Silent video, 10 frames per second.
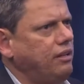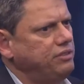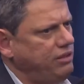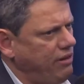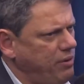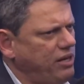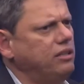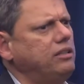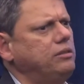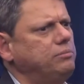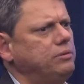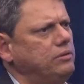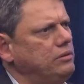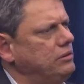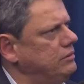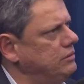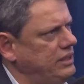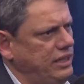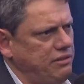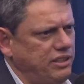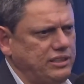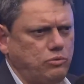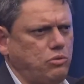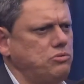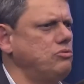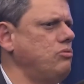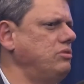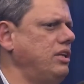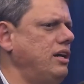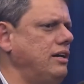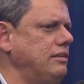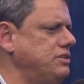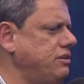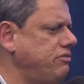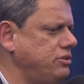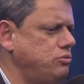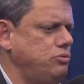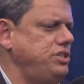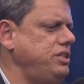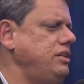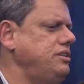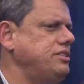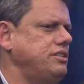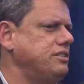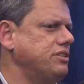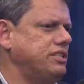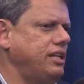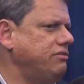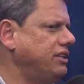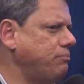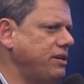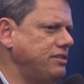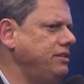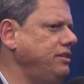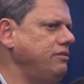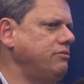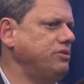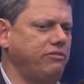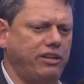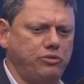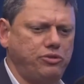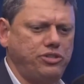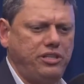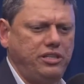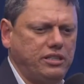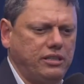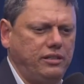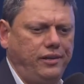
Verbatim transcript: você vai para campo, você levanta todos os contratos, você faz do diligence, você levanta passivo, você vai na justiça